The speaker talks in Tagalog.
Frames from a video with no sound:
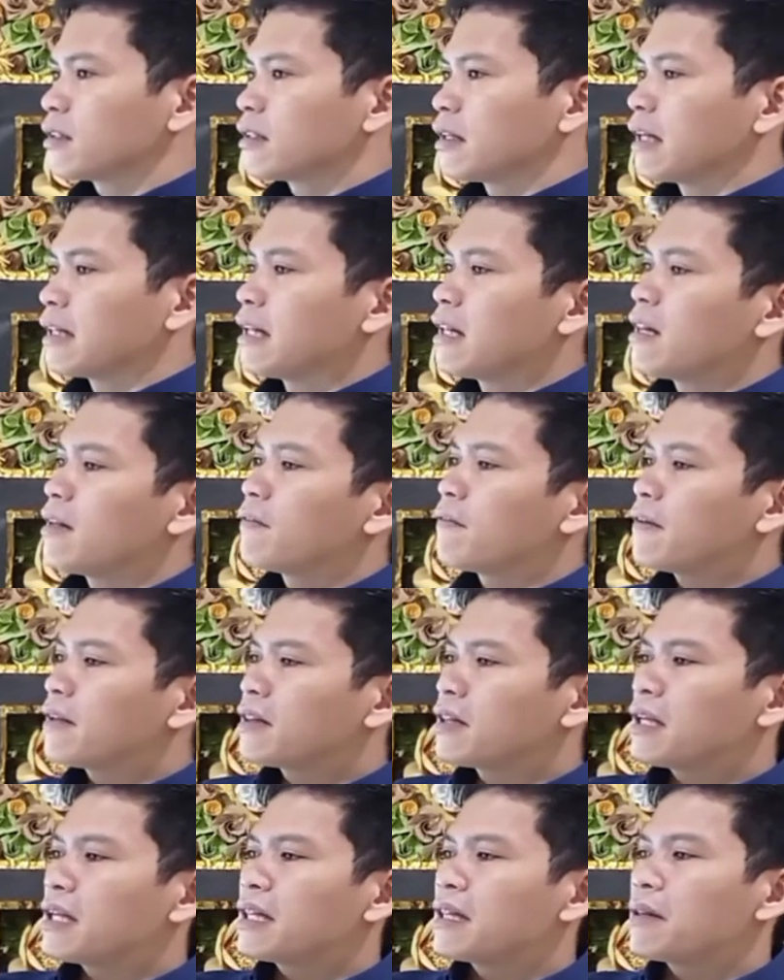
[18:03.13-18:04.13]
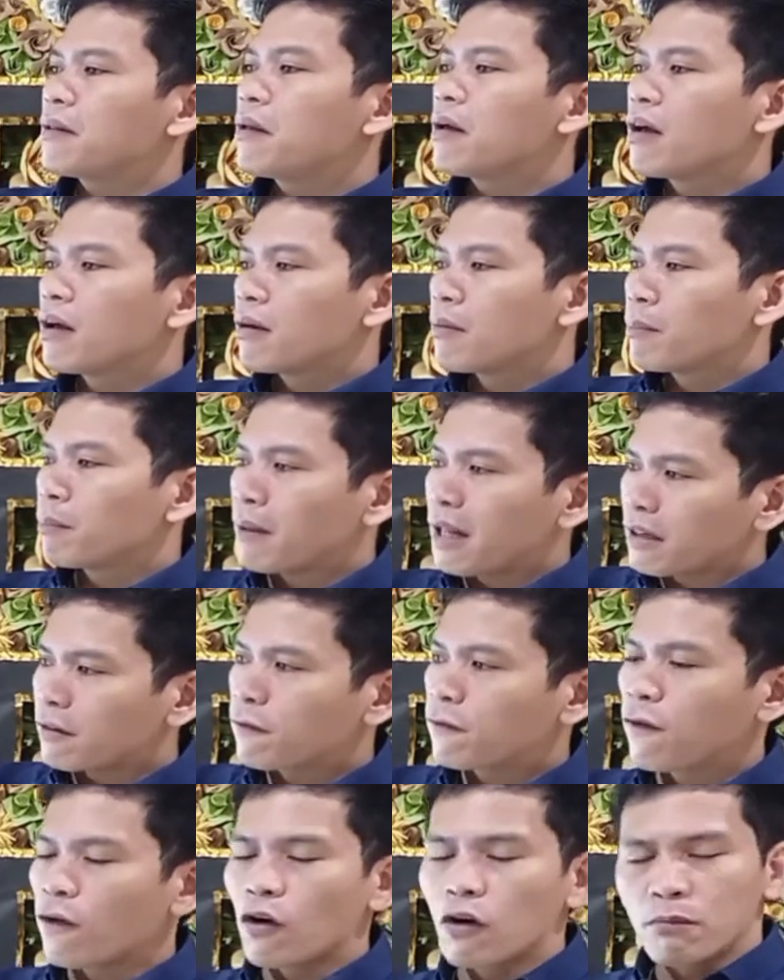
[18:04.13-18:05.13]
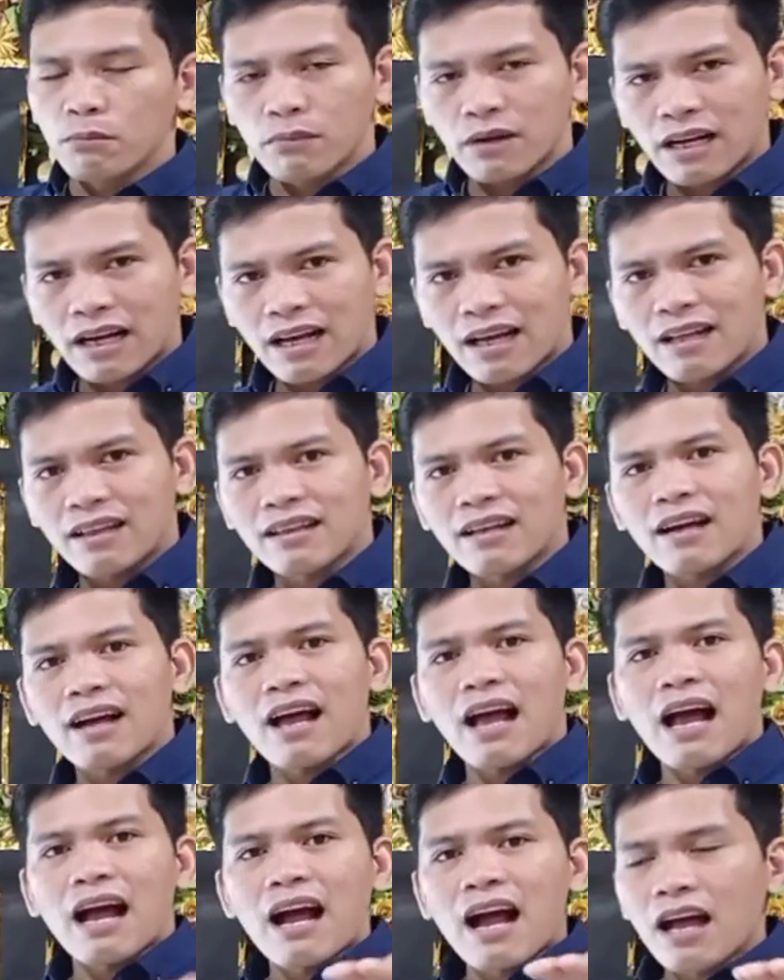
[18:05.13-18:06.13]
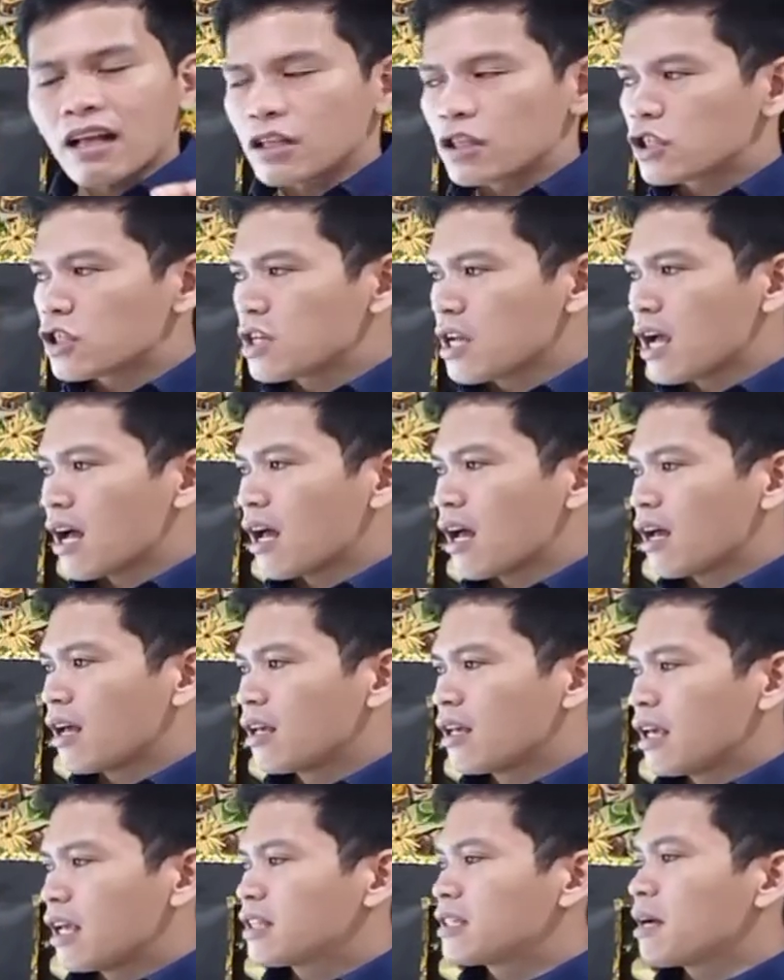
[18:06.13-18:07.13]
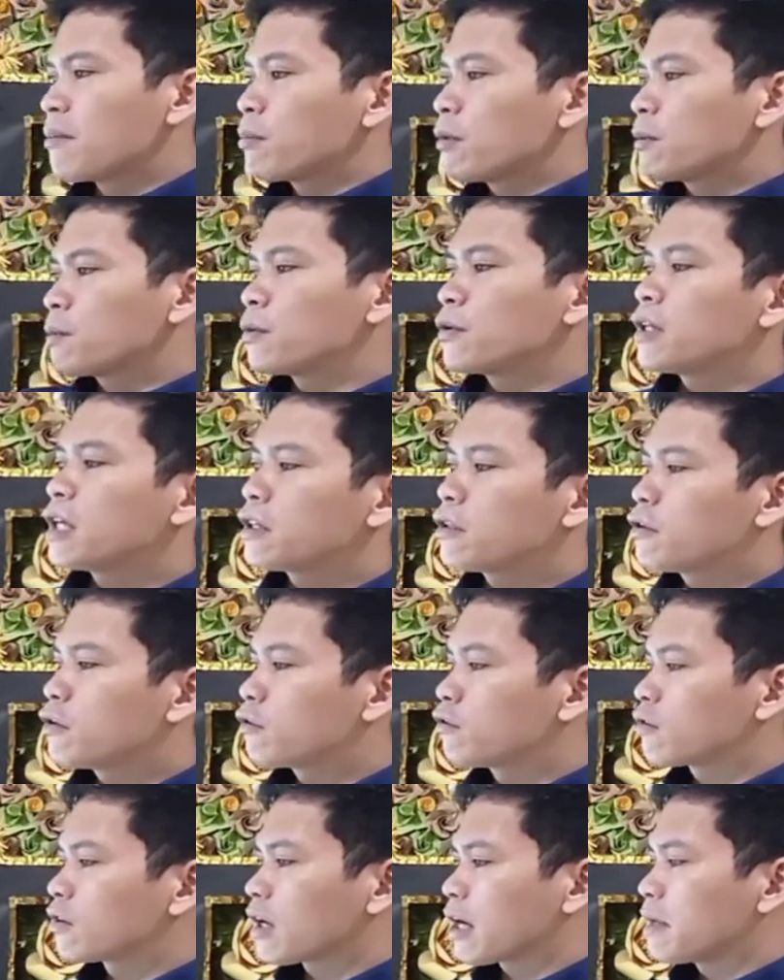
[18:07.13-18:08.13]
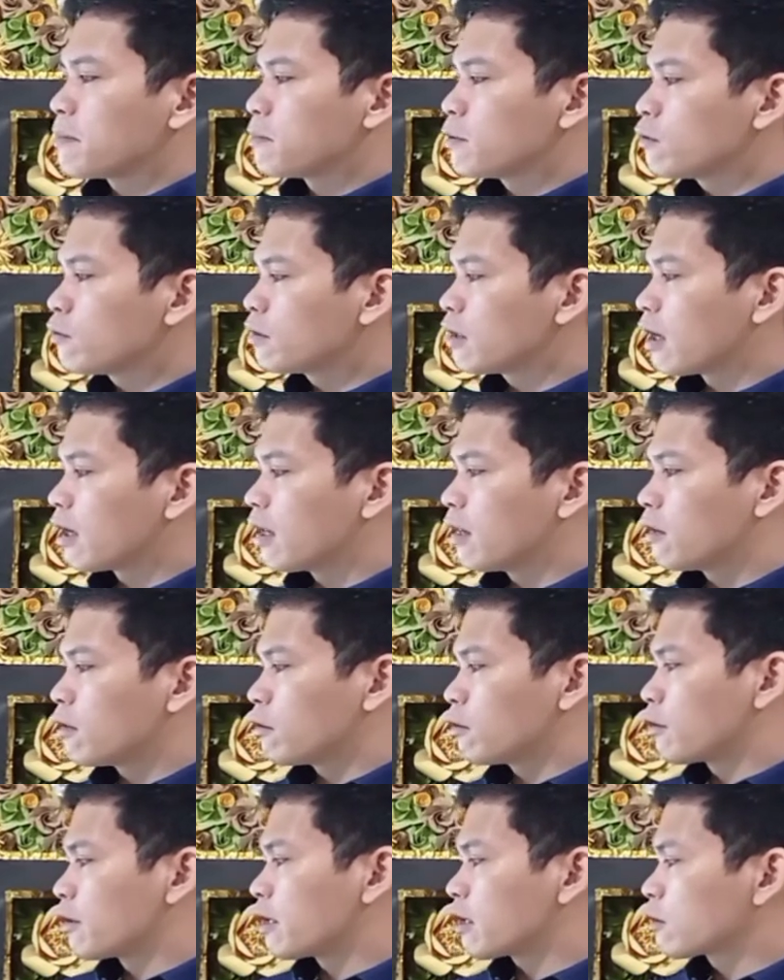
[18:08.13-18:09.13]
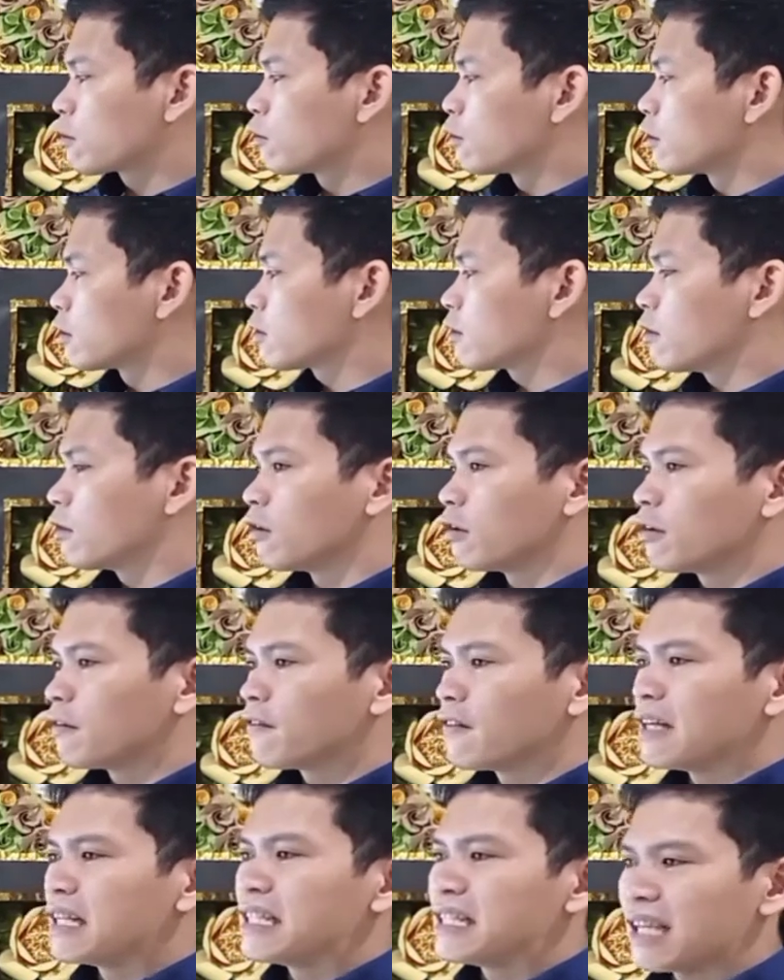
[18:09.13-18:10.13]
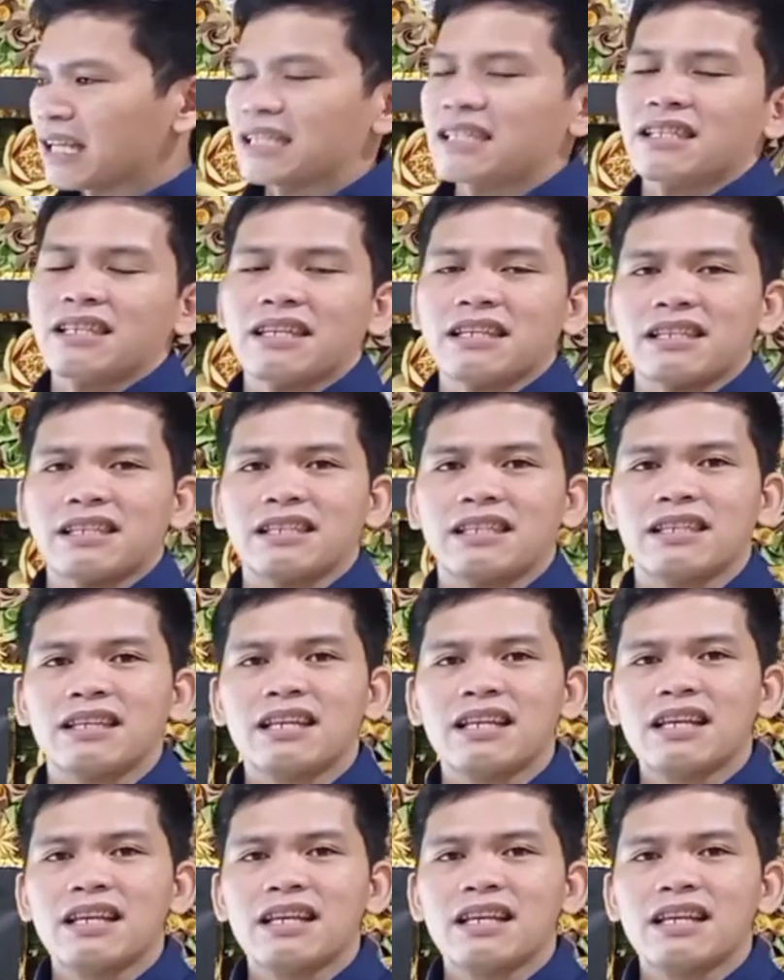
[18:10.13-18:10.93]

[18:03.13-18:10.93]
an elevated platform. Baga, nakaangat siya. Example po nito yung tribunal or a court of justice.